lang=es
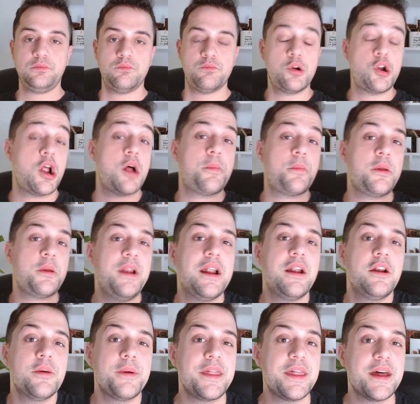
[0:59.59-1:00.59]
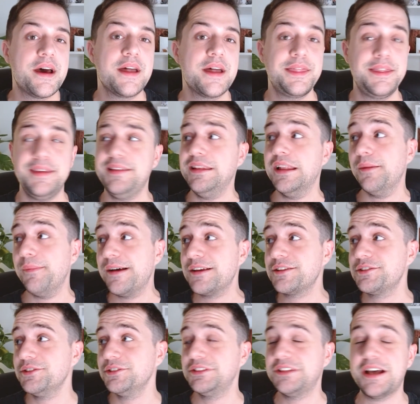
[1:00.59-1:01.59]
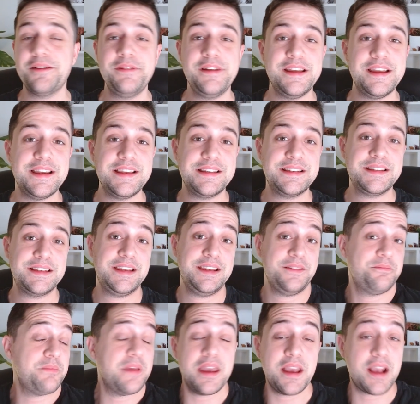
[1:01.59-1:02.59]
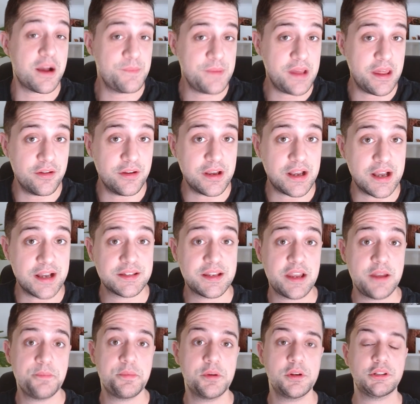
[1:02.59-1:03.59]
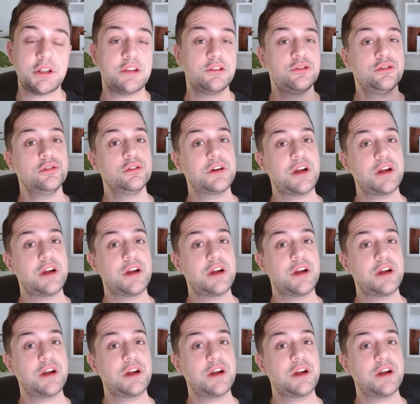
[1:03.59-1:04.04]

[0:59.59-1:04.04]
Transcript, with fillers: Bueno, la primera novedad y la más notable es que me he cambiado de casa y por lo tanto